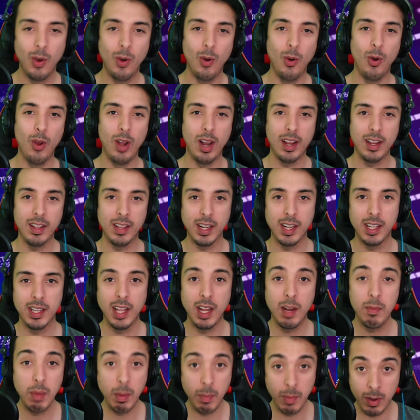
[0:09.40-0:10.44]
hola gente, ¿qué
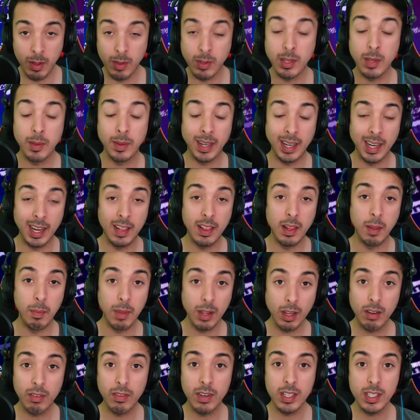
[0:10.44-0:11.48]
tal? Bienvenidos al canal de
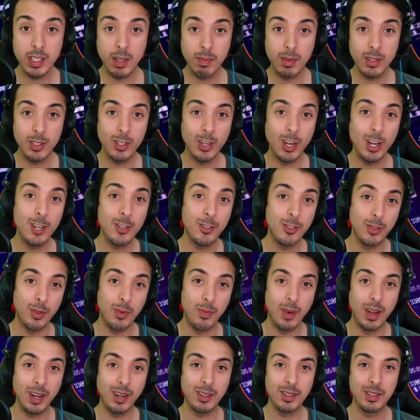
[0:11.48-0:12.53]
Microfinanzas Personales, yo soy
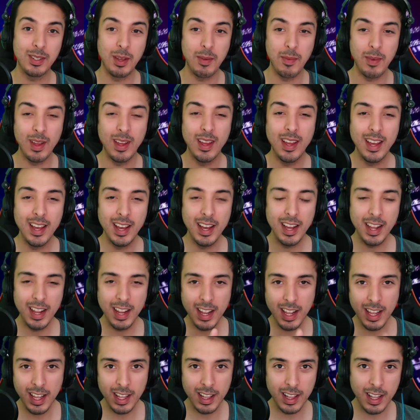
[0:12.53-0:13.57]
Marco Semi
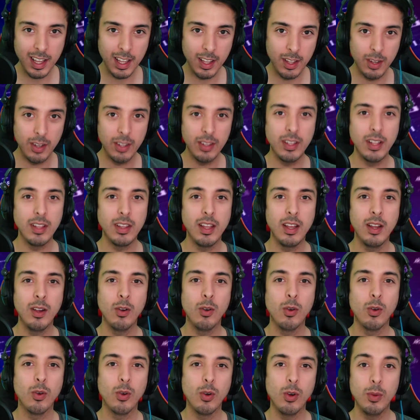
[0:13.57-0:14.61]
y el día de hoy te
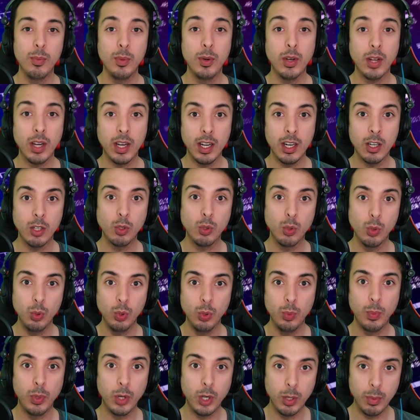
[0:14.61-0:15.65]
tengo cómo crear
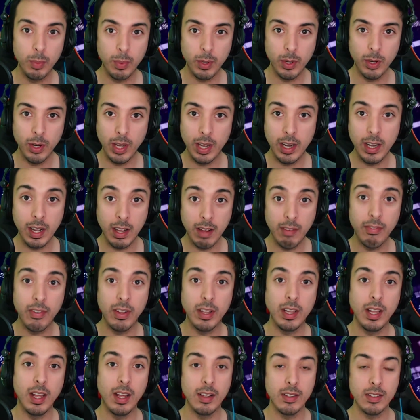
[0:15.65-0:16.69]
tu propio
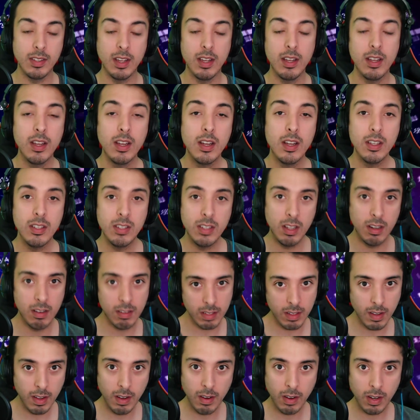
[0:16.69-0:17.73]
NFT, ¿sí? Si no
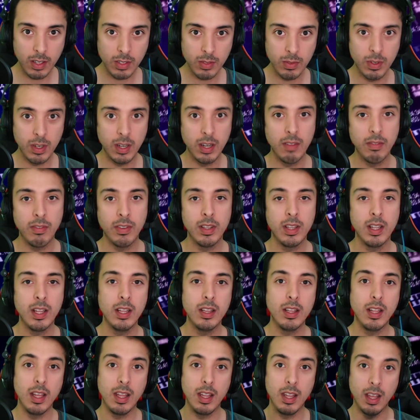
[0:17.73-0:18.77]
sabes lo que es un NFT,
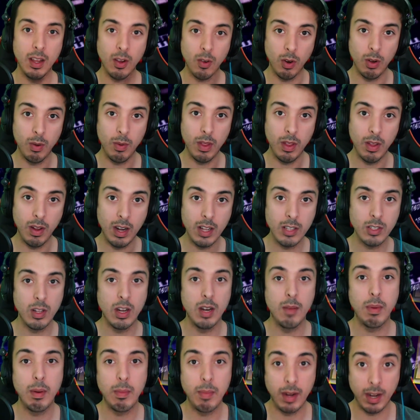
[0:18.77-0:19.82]
te dejo el video en la
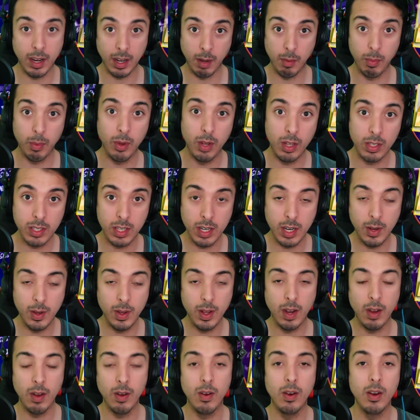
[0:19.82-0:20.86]
solapa para que puedas ir a
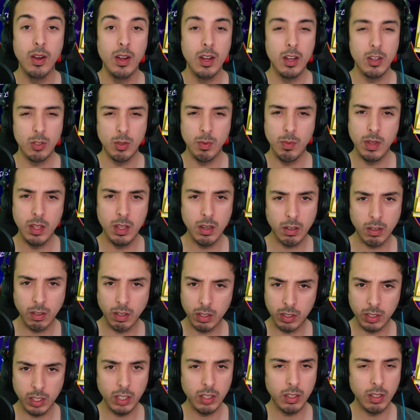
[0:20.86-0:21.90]
verlo. Es un video
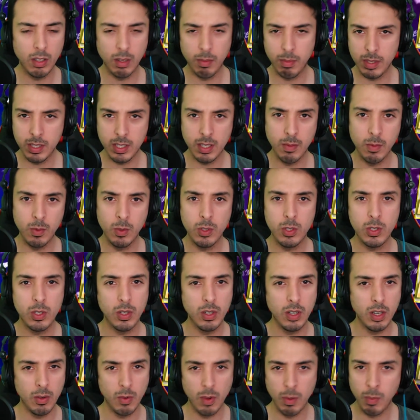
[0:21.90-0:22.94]
cortito, no pesa mucho
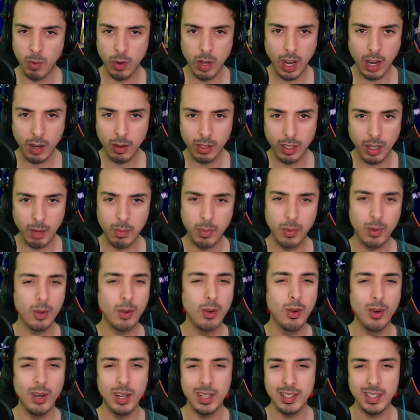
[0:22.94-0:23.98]
y no es muy largo
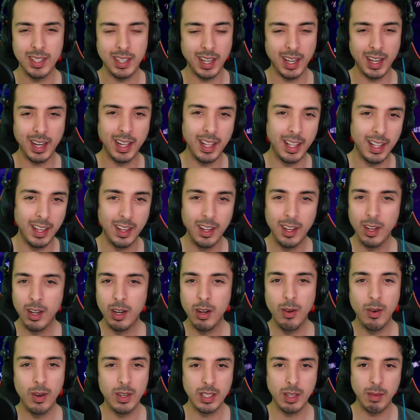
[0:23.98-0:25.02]
tampoco, así que nada,
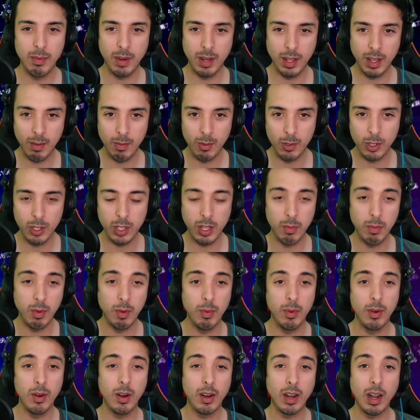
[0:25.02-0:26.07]
no vas a perder mucho tiempo,
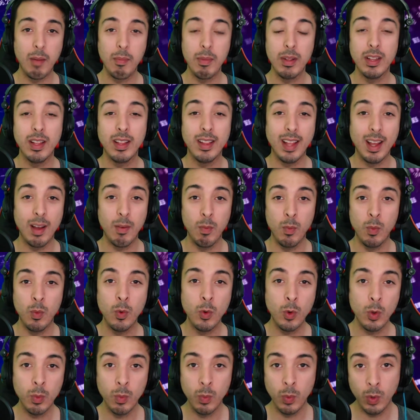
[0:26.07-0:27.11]
pero realmente está
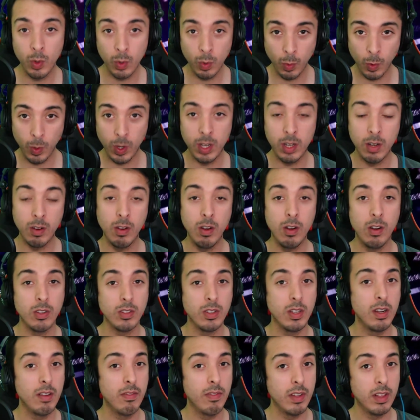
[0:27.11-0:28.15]
muy muy bueno y los
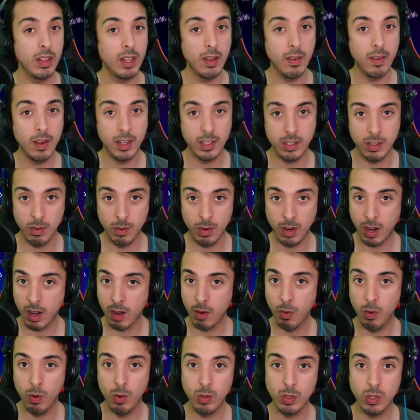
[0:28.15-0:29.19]
NFT van a ser una
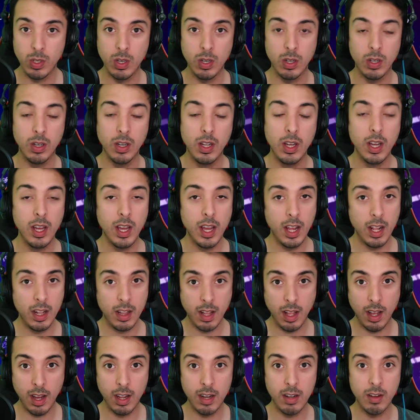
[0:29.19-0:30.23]
revolución
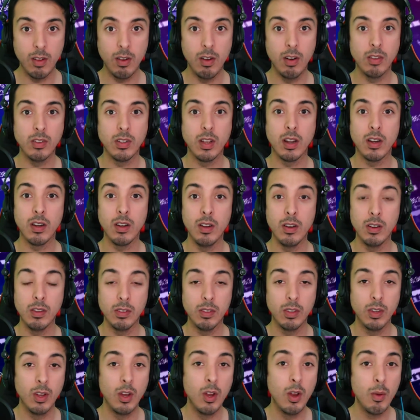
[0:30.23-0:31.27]
este año y los años
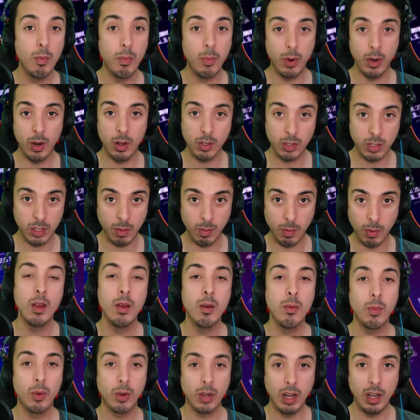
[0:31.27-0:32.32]
próximos,
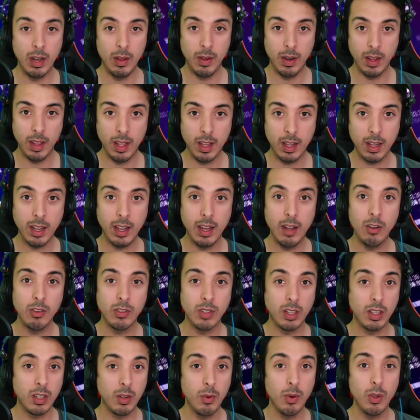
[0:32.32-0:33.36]
porque la verdad que los
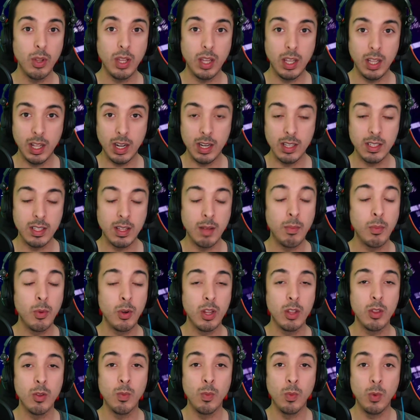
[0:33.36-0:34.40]
activos digitales se están
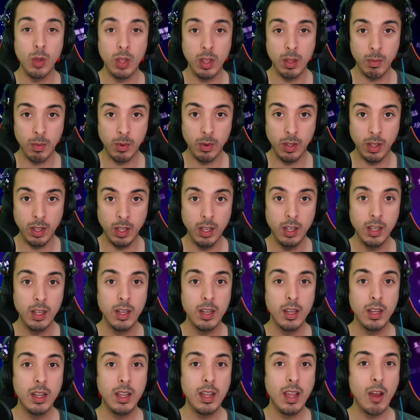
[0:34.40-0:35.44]
poniendo muy de moda
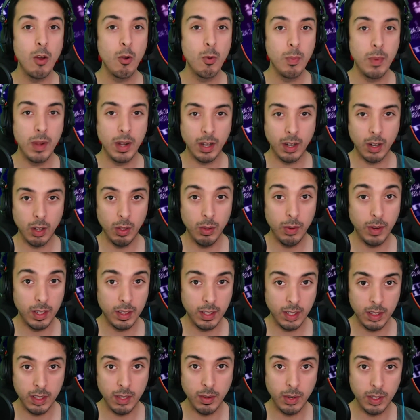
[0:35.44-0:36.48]
y hay un mercado
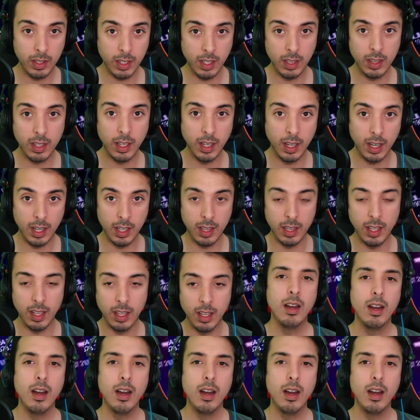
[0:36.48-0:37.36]
bastante bastante grande.